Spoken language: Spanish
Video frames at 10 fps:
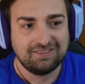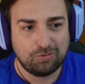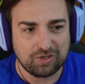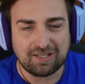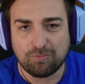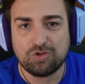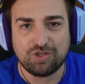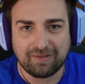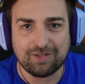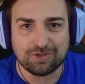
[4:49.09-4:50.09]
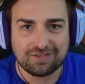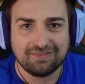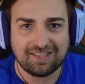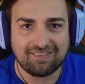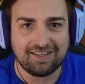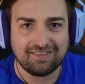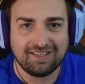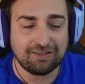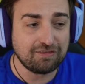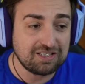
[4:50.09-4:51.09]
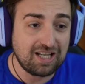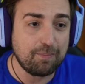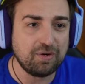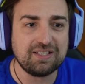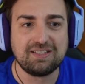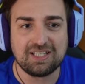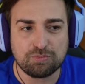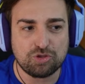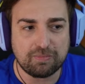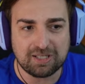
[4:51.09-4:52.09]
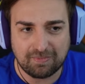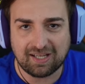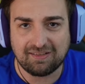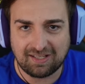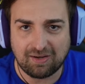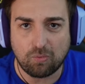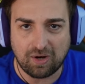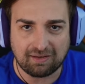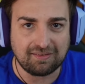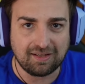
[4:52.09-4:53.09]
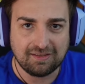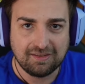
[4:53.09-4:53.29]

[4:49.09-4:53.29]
Cuesta mucho menos de hacer. Entonces te la puedes, tienes mucho más margen de jugártela.